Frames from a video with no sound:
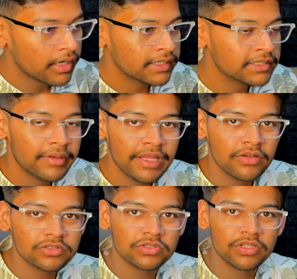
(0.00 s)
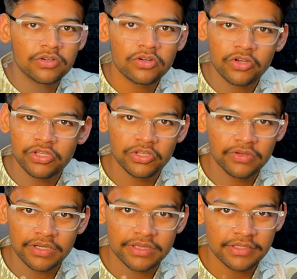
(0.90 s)
हाँ जी भाई लोग तो देखो
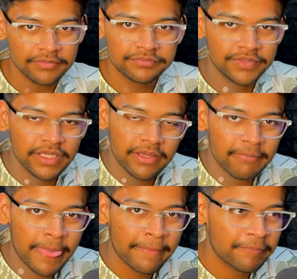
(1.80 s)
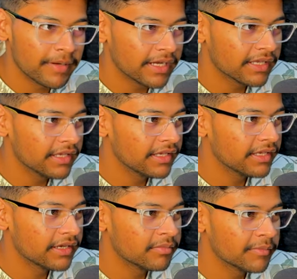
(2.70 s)
कंटिन्यू करते हैं ठीक है बाकी
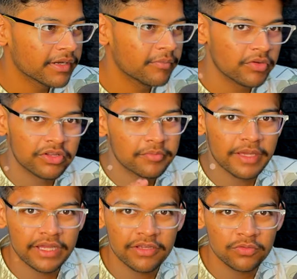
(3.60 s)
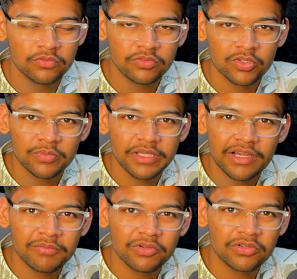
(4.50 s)
अभी मैं कंप्यूटर पे आ गया हूँ तो भी
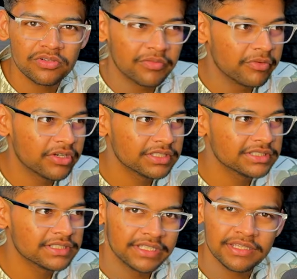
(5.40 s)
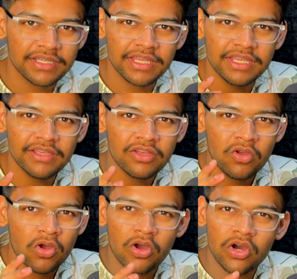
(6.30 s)
आपको कंप्यूटर की स्क्रीन दिखेगी
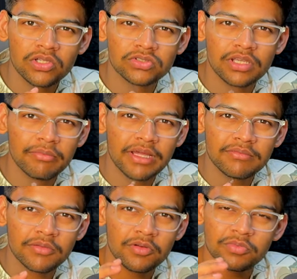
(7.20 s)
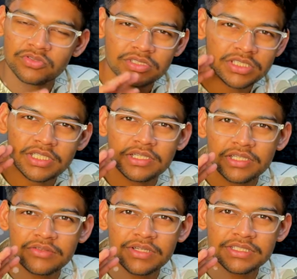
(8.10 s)
और उसके बाद मैं आपको प्रोसीजर
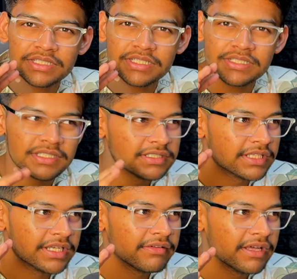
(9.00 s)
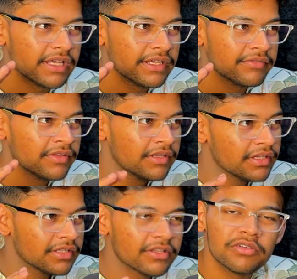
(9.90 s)
दिखाता हूँ कैसे कैसे चलने वाला है
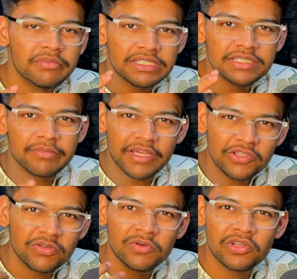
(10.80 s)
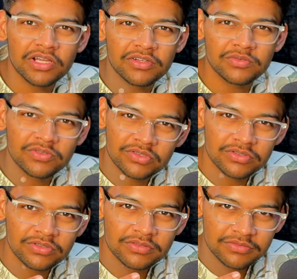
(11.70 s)
देखो मैं ऐसे भाइयों बोला करूँ तो
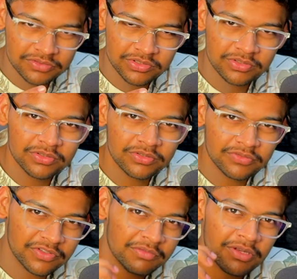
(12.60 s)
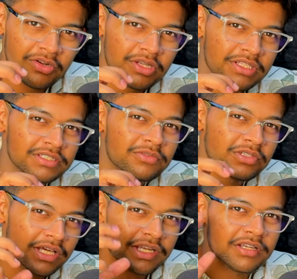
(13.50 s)
जो फीमेल ऑडियंस है वो
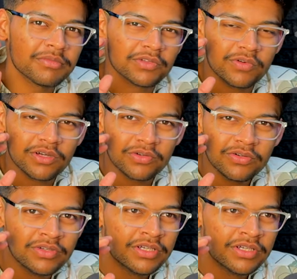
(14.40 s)
टारगेट मत हुआ करो